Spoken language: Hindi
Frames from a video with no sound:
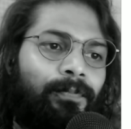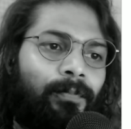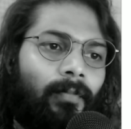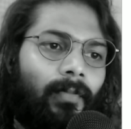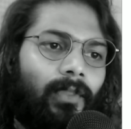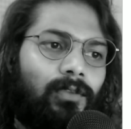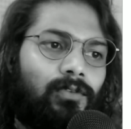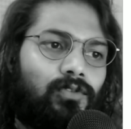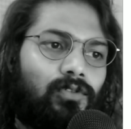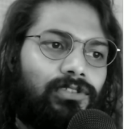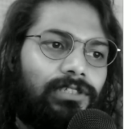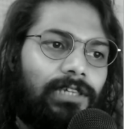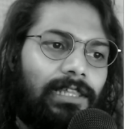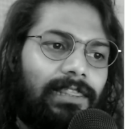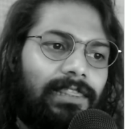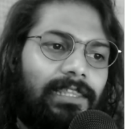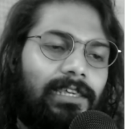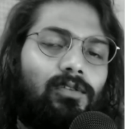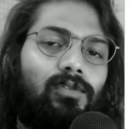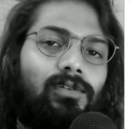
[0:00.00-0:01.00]
जो
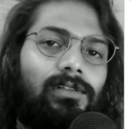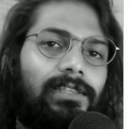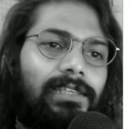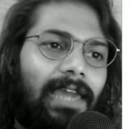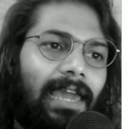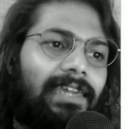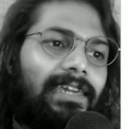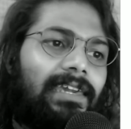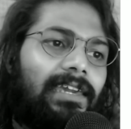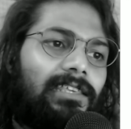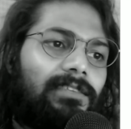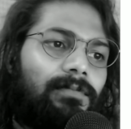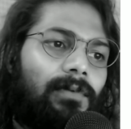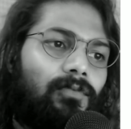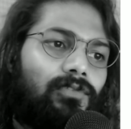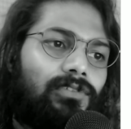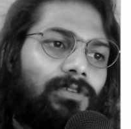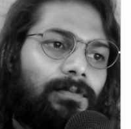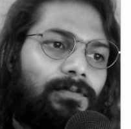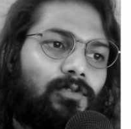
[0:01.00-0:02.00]
जल्दी घुल जाएंगे इसमें
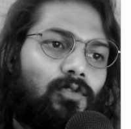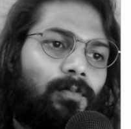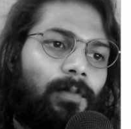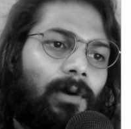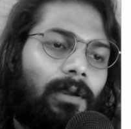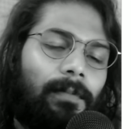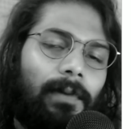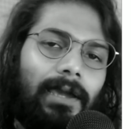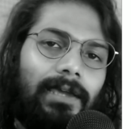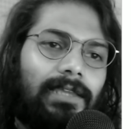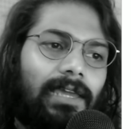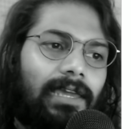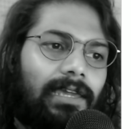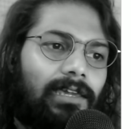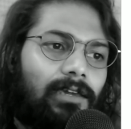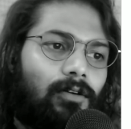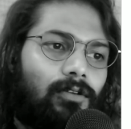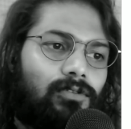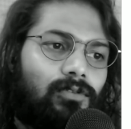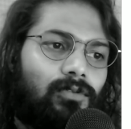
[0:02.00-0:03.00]
वो सबसे ऊपर पाए
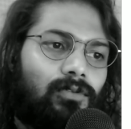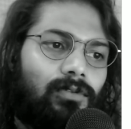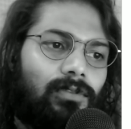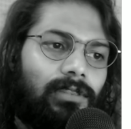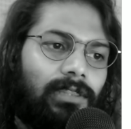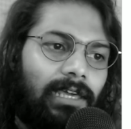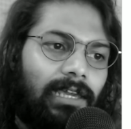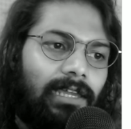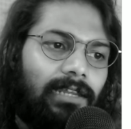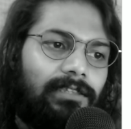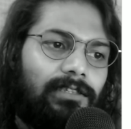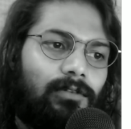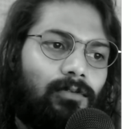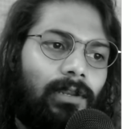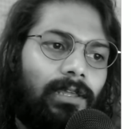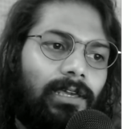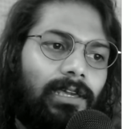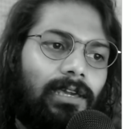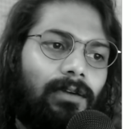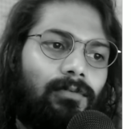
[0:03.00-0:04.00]
जाएंगे और जो देर से
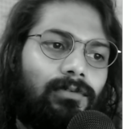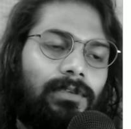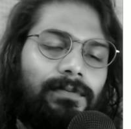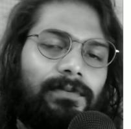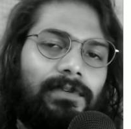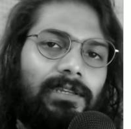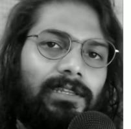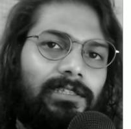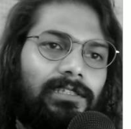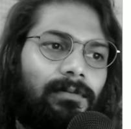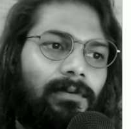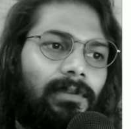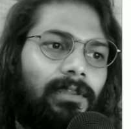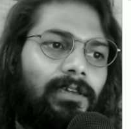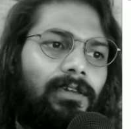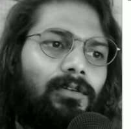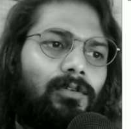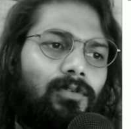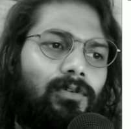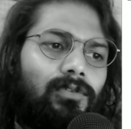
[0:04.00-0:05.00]
घुलेंगे वो सबसे नीचे
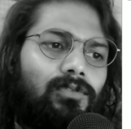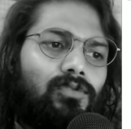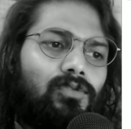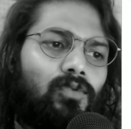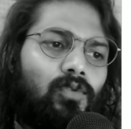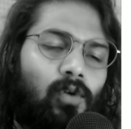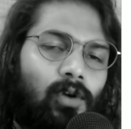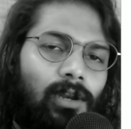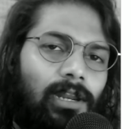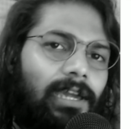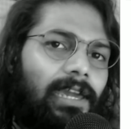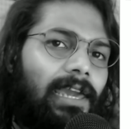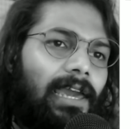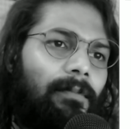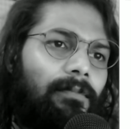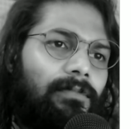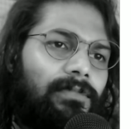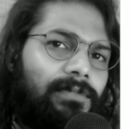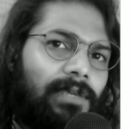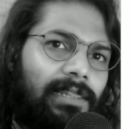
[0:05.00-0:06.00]
मिलेंगे क्योंकि जो घुल गए
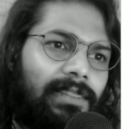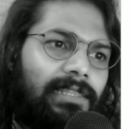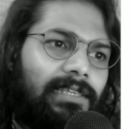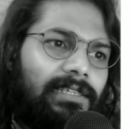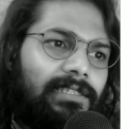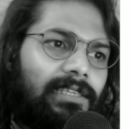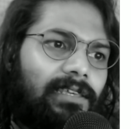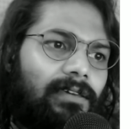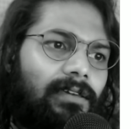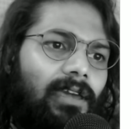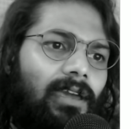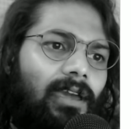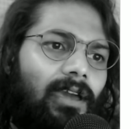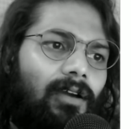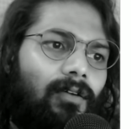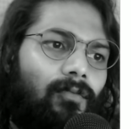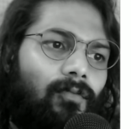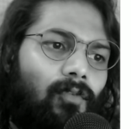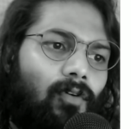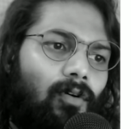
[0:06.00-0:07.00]
आप जल्दी से
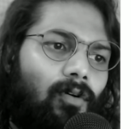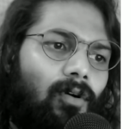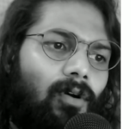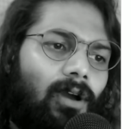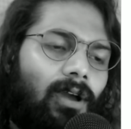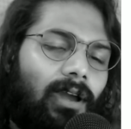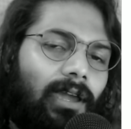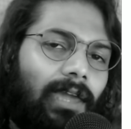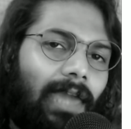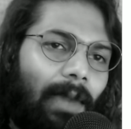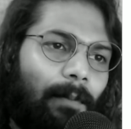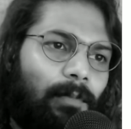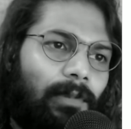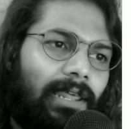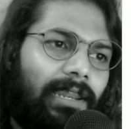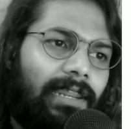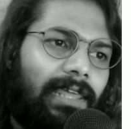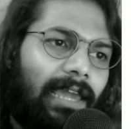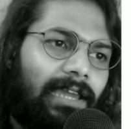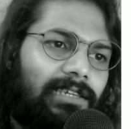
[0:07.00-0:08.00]
वो
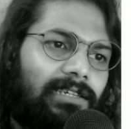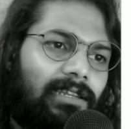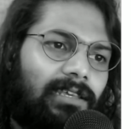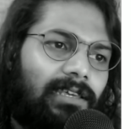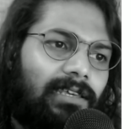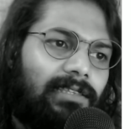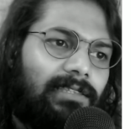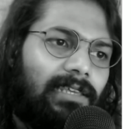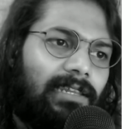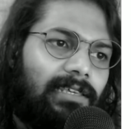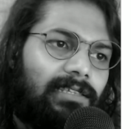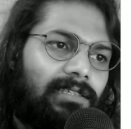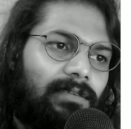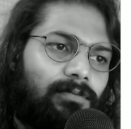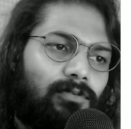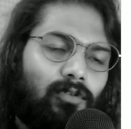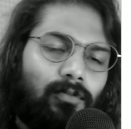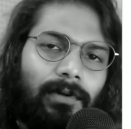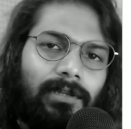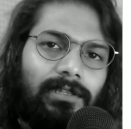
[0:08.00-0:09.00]
कैपिलरी एक्शन के ज़रिए
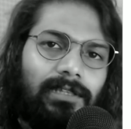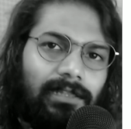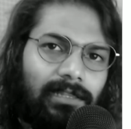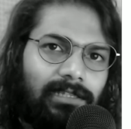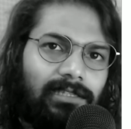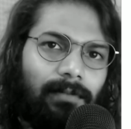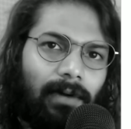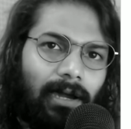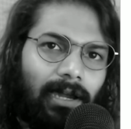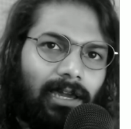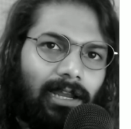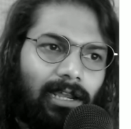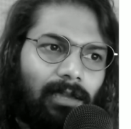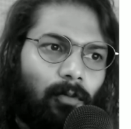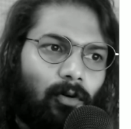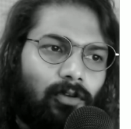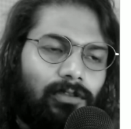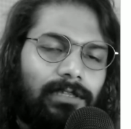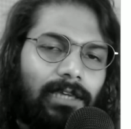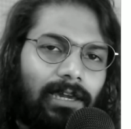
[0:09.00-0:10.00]
सबसे ऊपर जल्दी से भाग करके
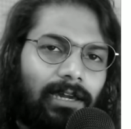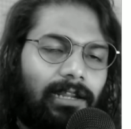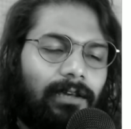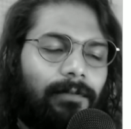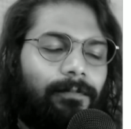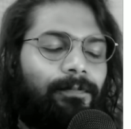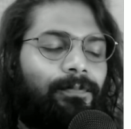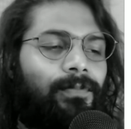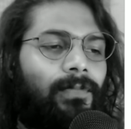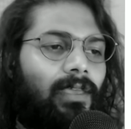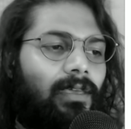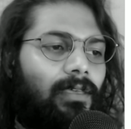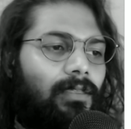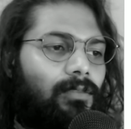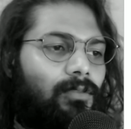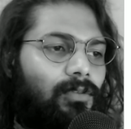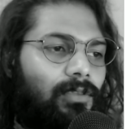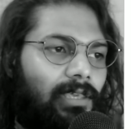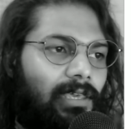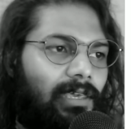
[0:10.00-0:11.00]
पहुँच जाएगा ना
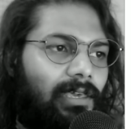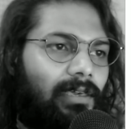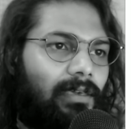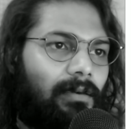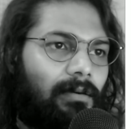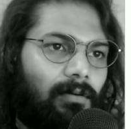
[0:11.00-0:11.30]
तो ये